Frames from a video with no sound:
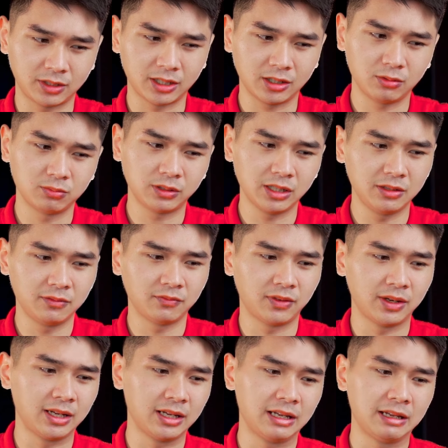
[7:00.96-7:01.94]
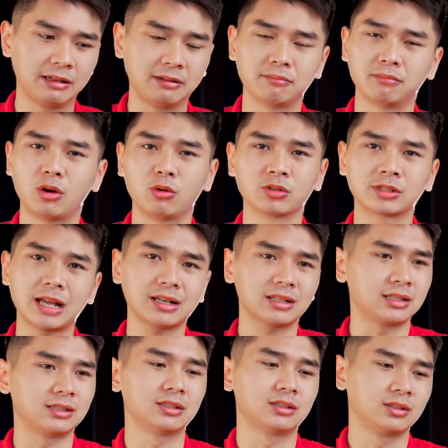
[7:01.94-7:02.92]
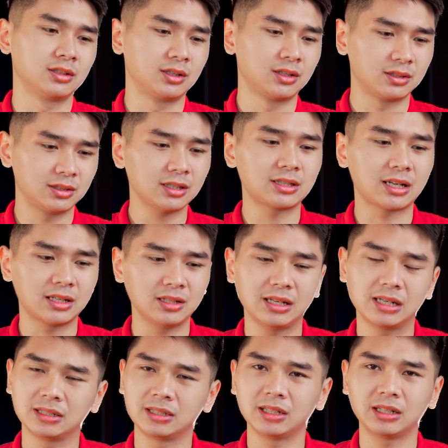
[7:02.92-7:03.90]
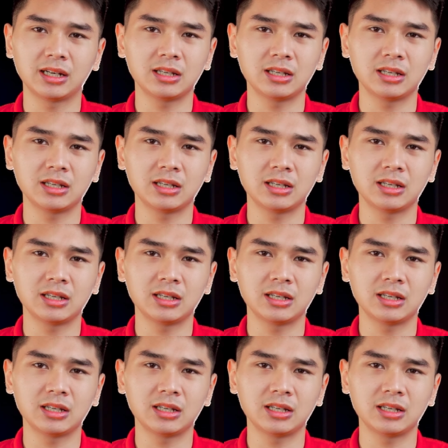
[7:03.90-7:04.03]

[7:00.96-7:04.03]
cái thông tin về màu sắc này chắc chắn là những